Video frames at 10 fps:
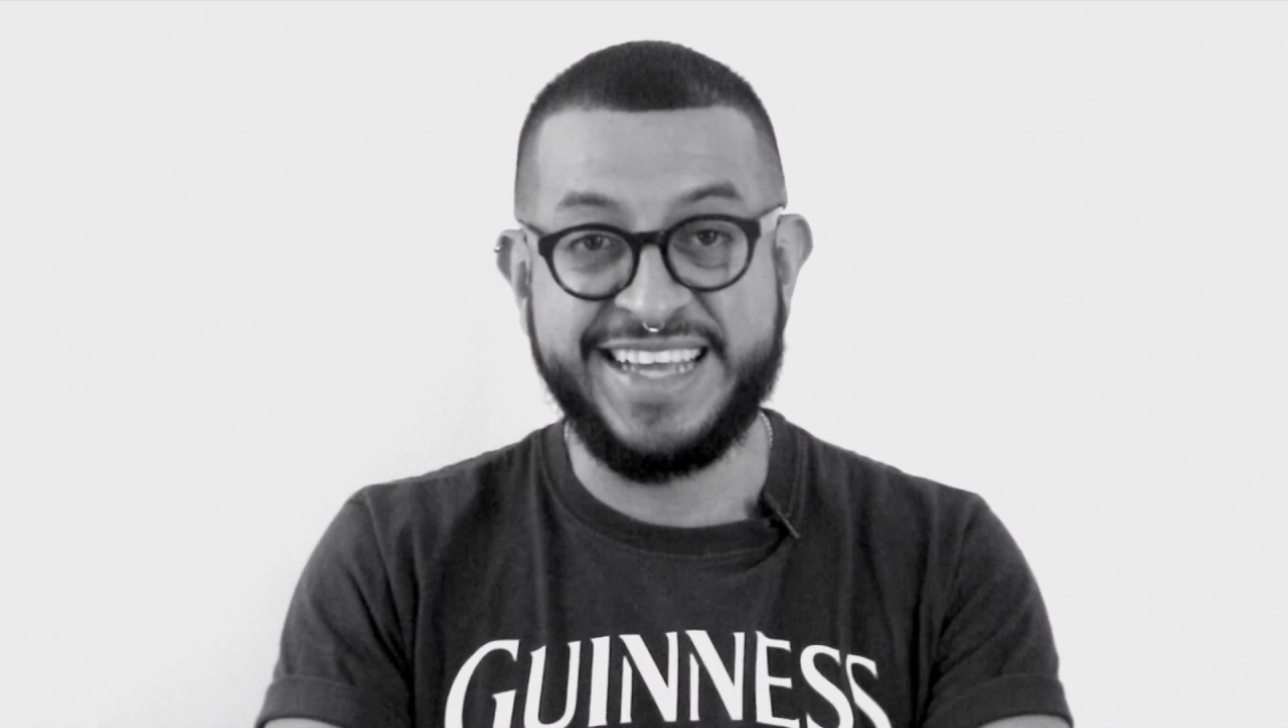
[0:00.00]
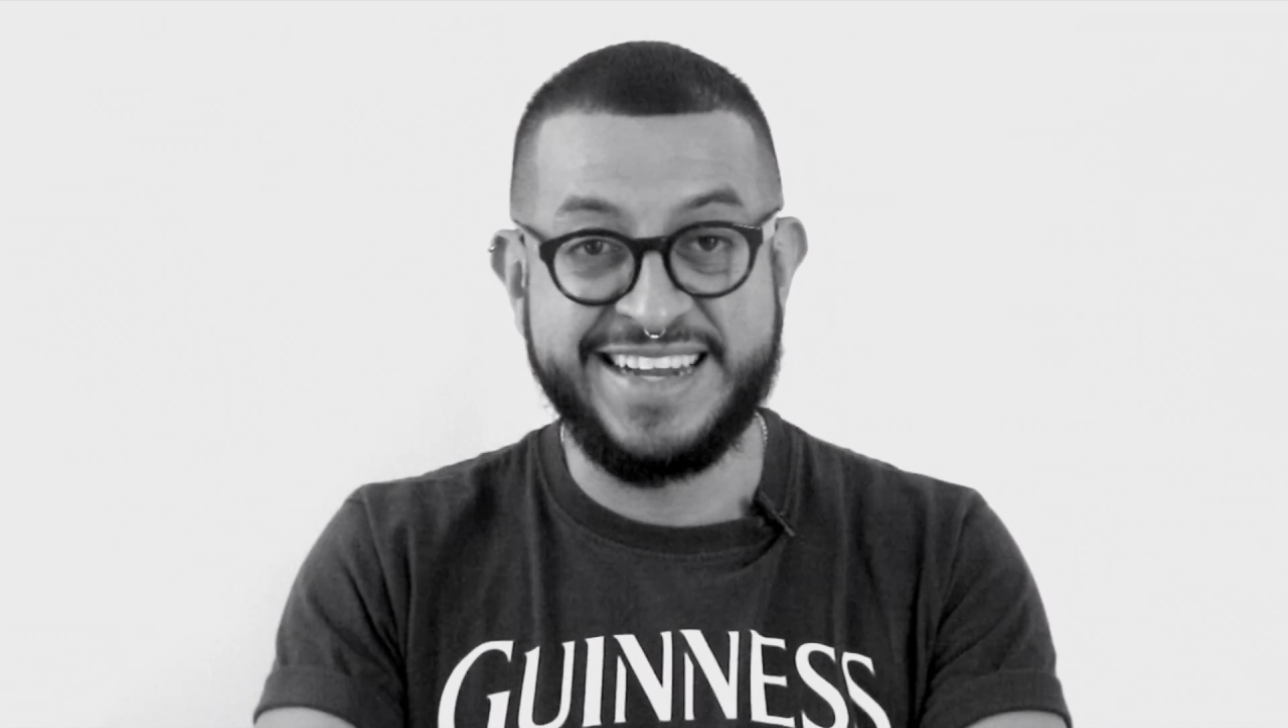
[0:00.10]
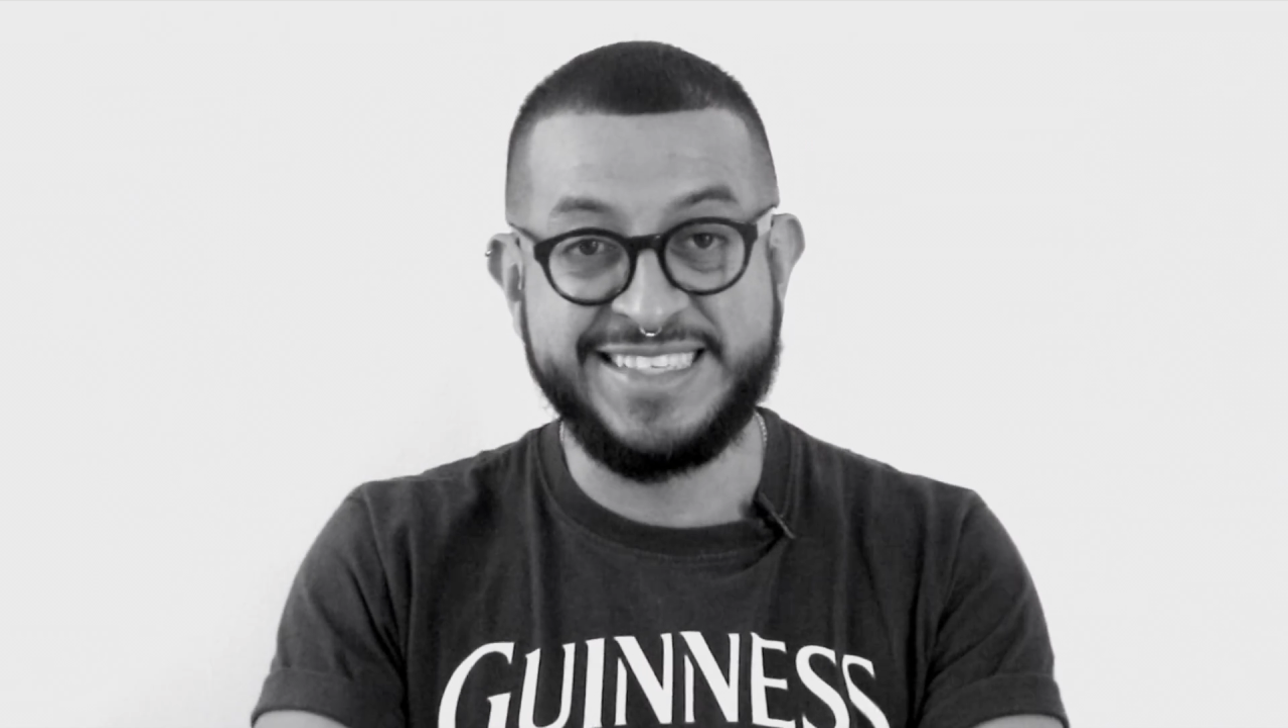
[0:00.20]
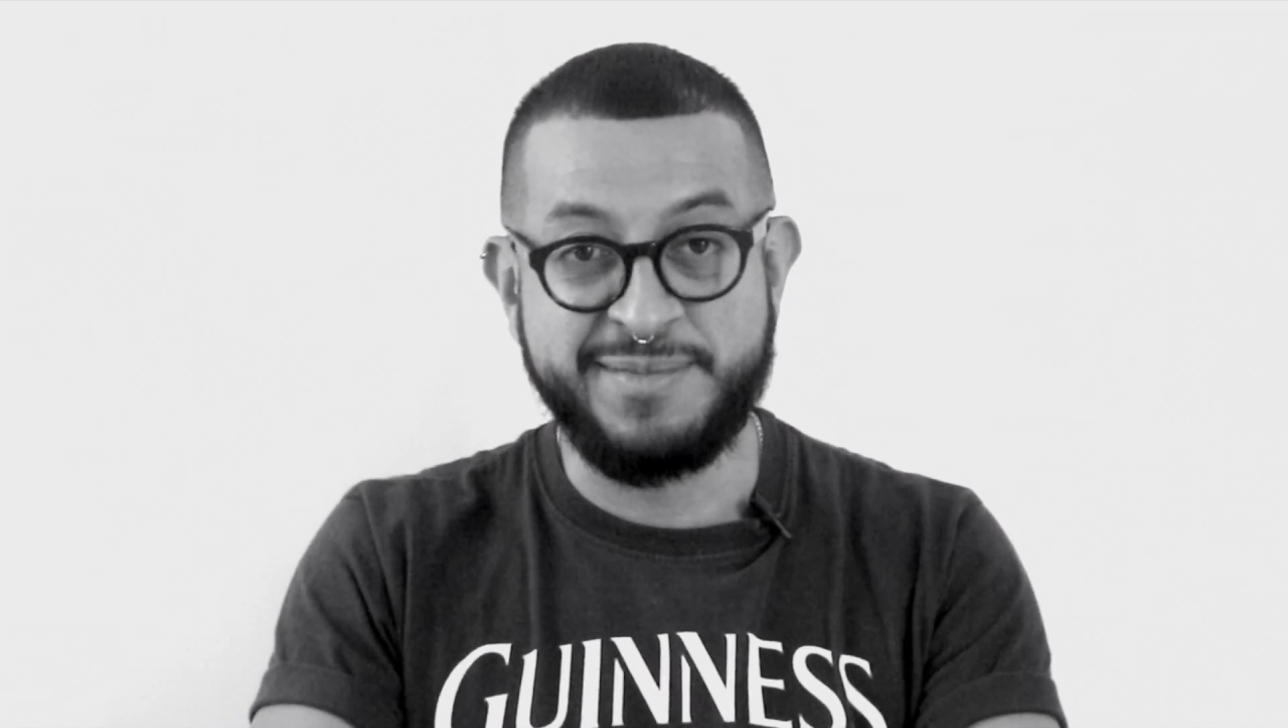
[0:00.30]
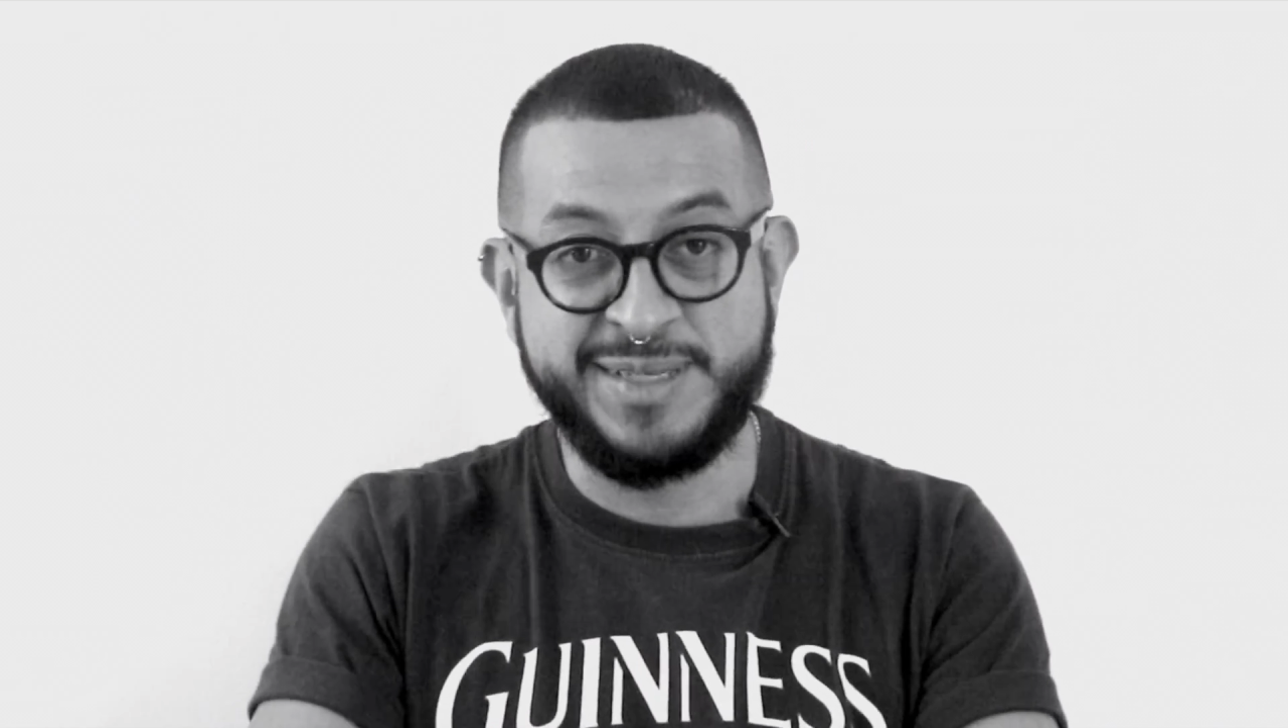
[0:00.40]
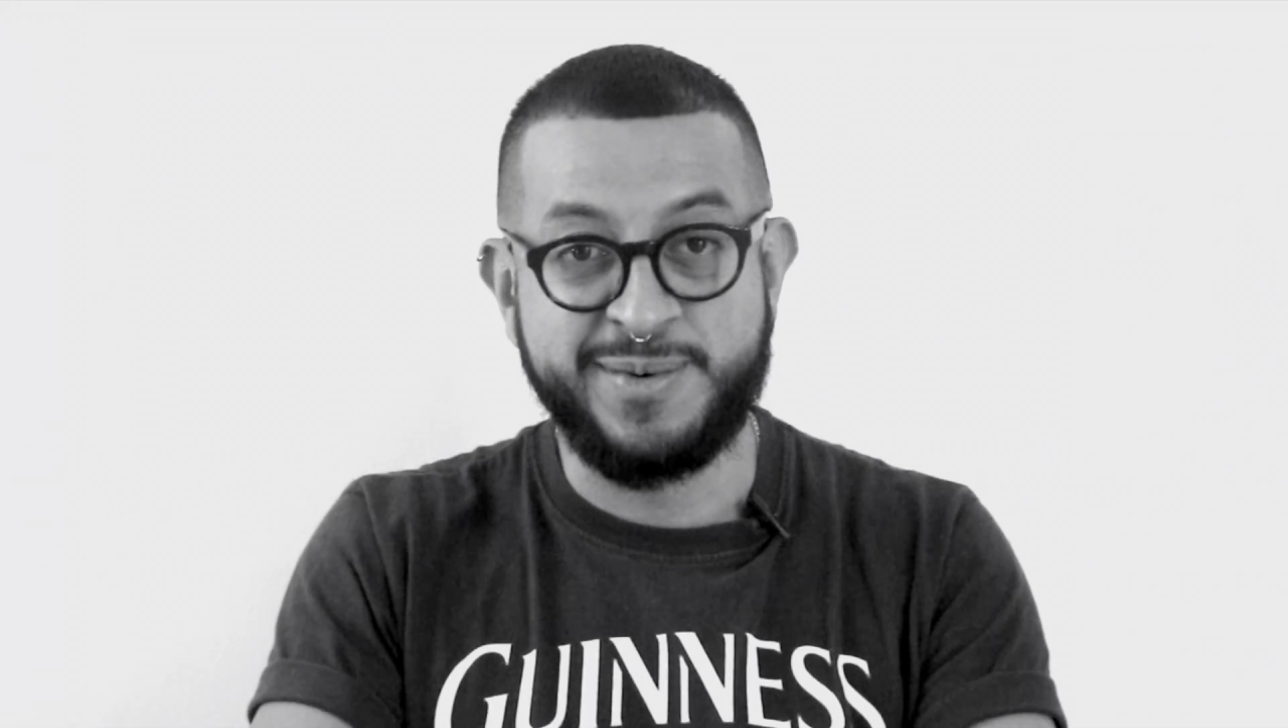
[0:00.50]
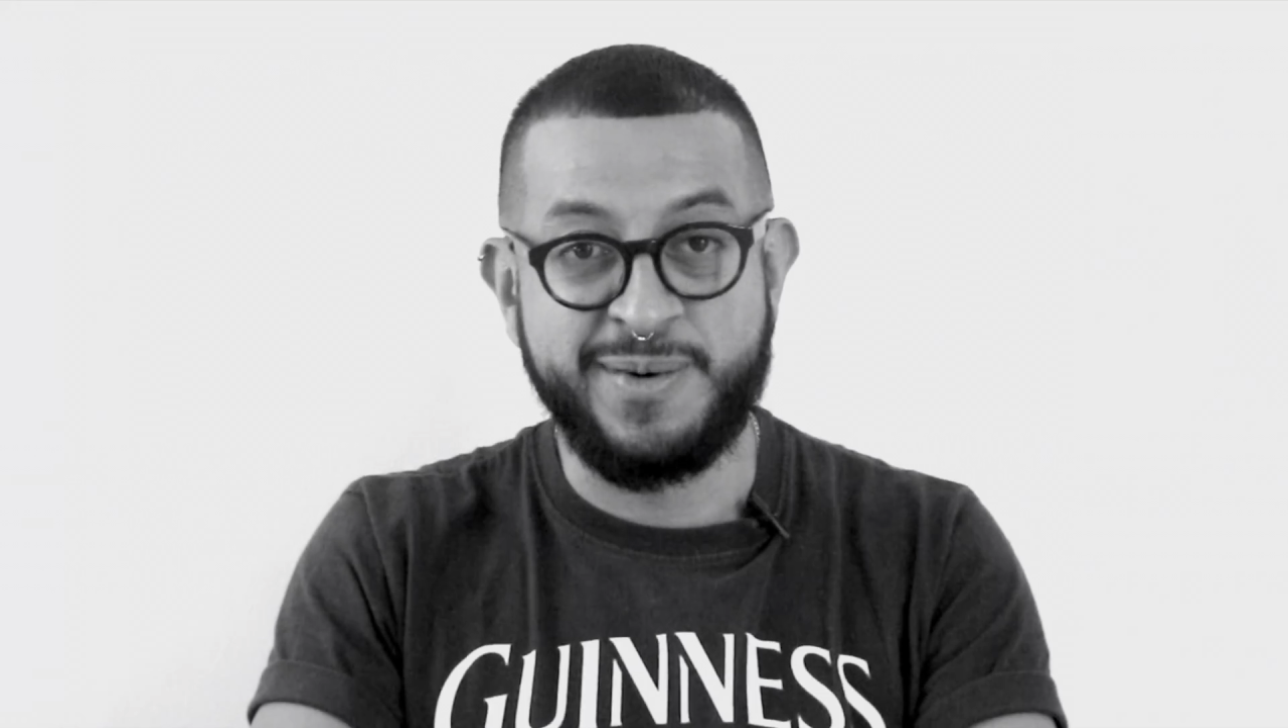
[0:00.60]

en ese mismo